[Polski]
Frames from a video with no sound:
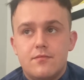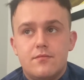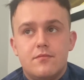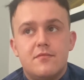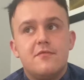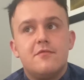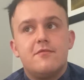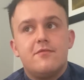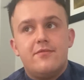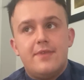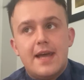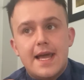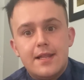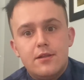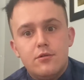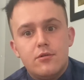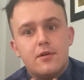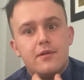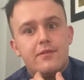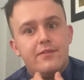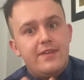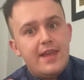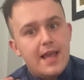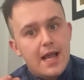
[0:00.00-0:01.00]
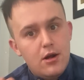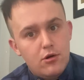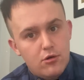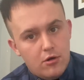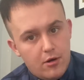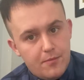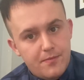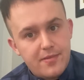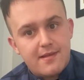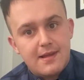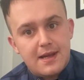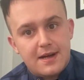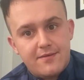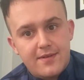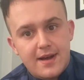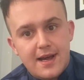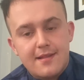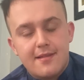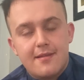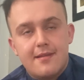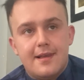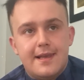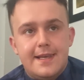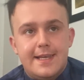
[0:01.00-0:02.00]
według wielu
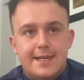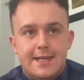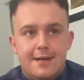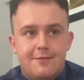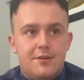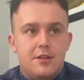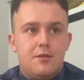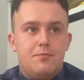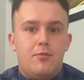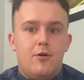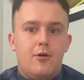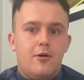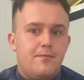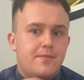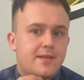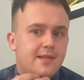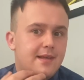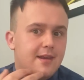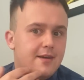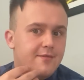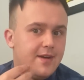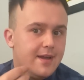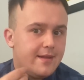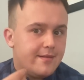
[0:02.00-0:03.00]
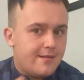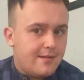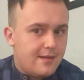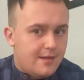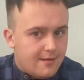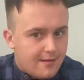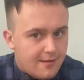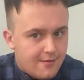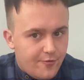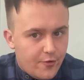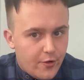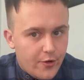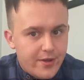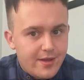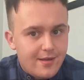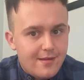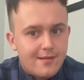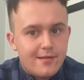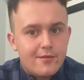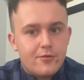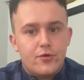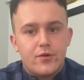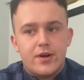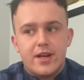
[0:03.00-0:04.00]
obserwacji i nawet po obserwacji swojej
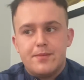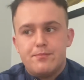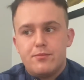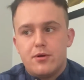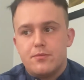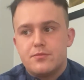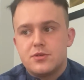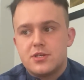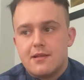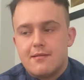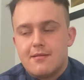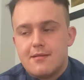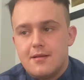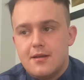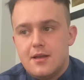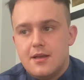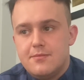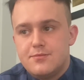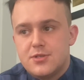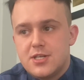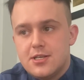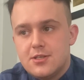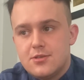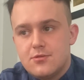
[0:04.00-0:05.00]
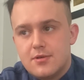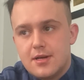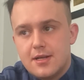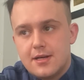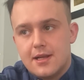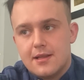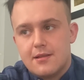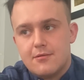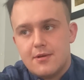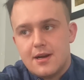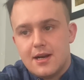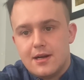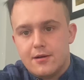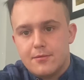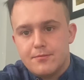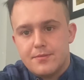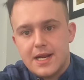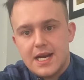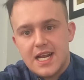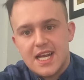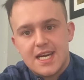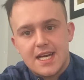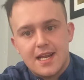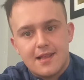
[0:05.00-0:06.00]
skóry poprzez e, przejściu na naturalną
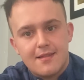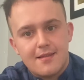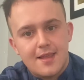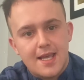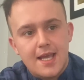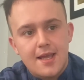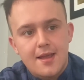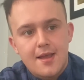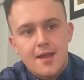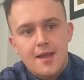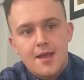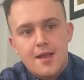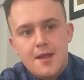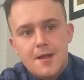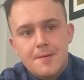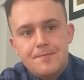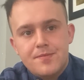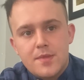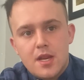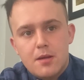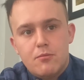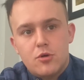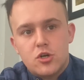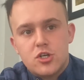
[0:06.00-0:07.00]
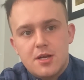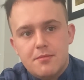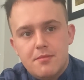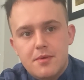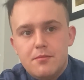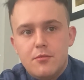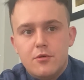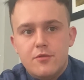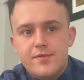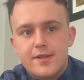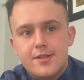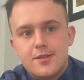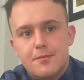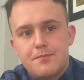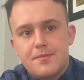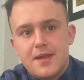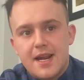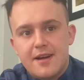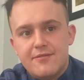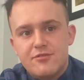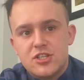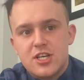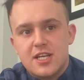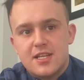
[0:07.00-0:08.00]
pielęgnację możemy mówić o
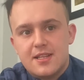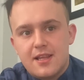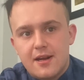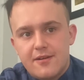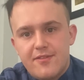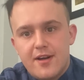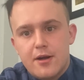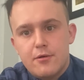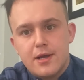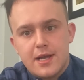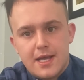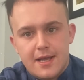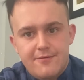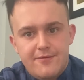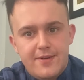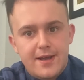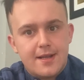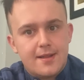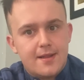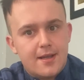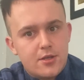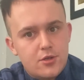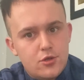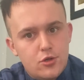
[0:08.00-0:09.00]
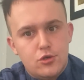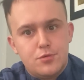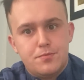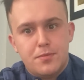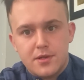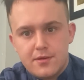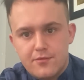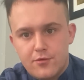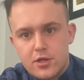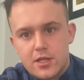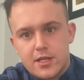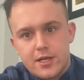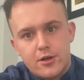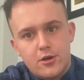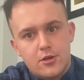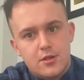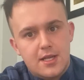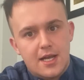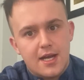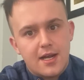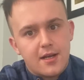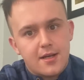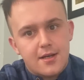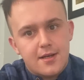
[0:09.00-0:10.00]
pierwszych trwałych efektach już po dwóch
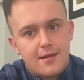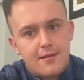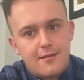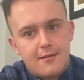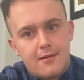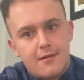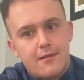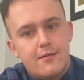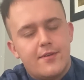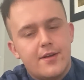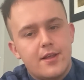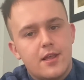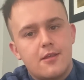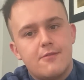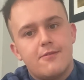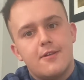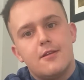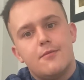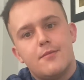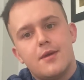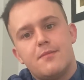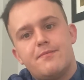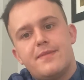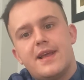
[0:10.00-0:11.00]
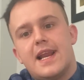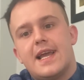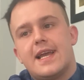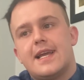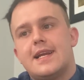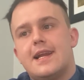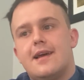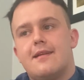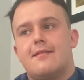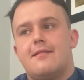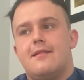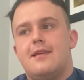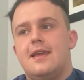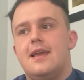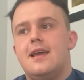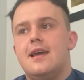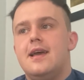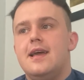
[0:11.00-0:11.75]
tygodniach e, stosowania świadomej pielęgnacji.